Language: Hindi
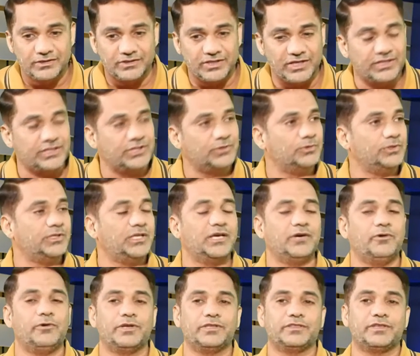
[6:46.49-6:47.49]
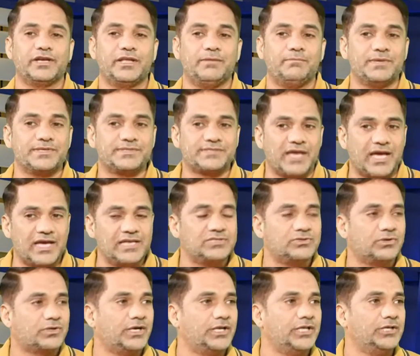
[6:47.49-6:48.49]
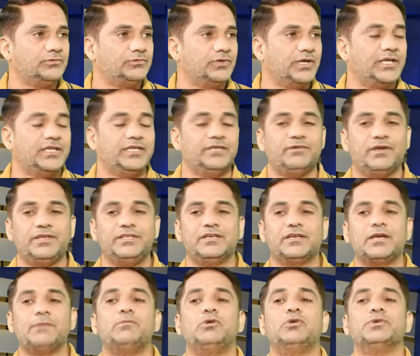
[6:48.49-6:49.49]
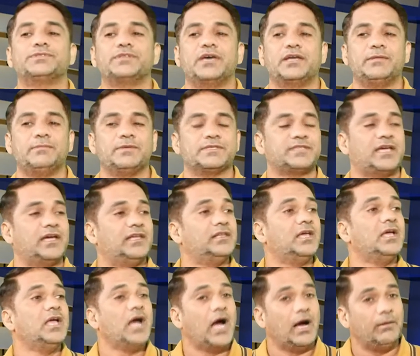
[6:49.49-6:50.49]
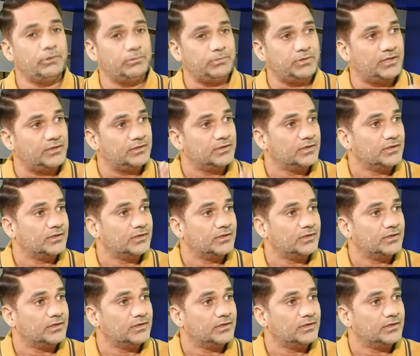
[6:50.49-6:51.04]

देरी हुई है और इतने मसाइल जो खड़े हुए हैं इवन ये कि बहुत सारे मसाइल अभी भी